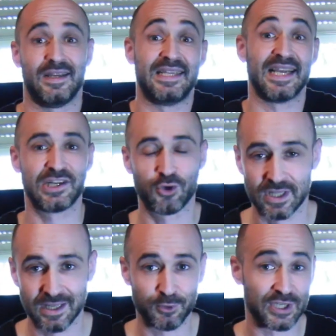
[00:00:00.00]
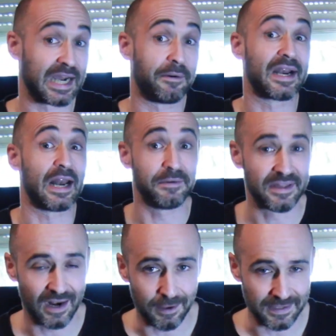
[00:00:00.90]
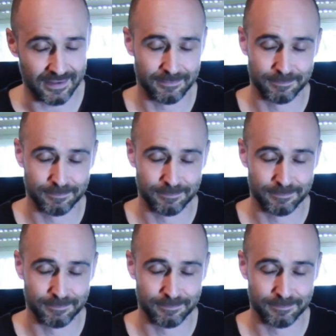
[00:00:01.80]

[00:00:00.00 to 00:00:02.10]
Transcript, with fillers: y si hay suerte pues acabar la vida a la vez.